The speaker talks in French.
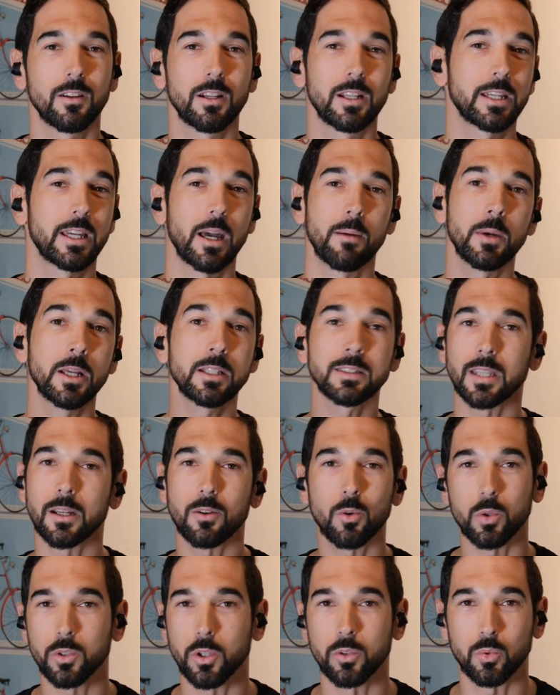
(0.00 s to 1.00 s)
Les gamins, ça
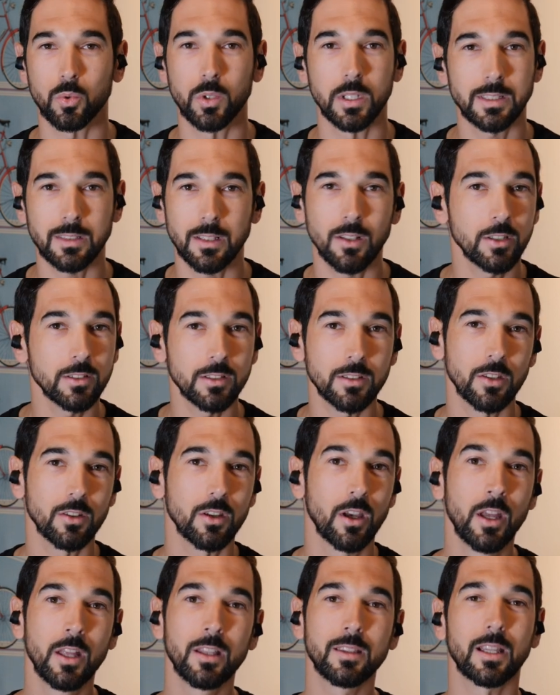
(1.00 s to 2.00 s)
court dans tous les sens.
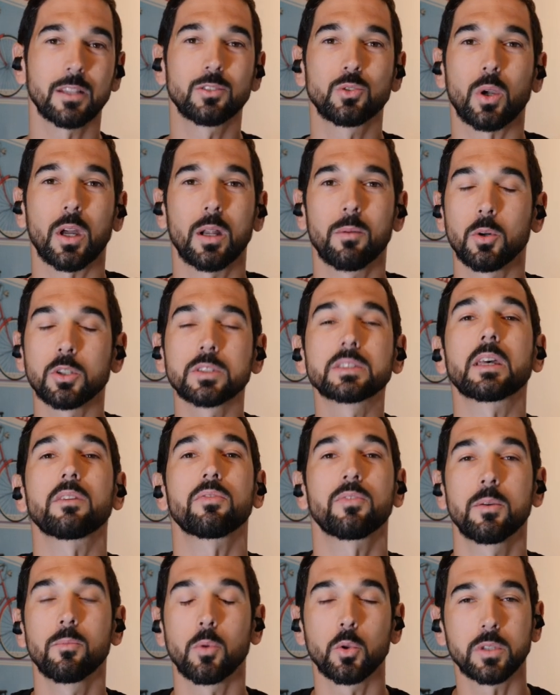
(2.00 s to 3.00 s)
Naturellement, ça
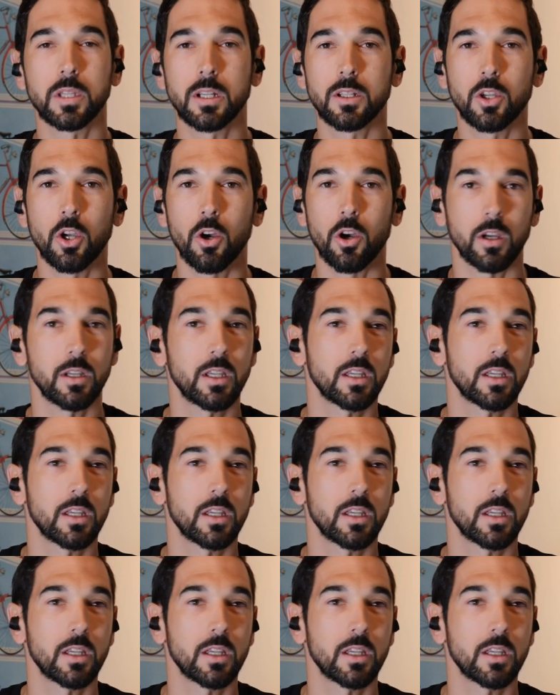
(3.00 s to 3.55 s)
fait monter le cœur.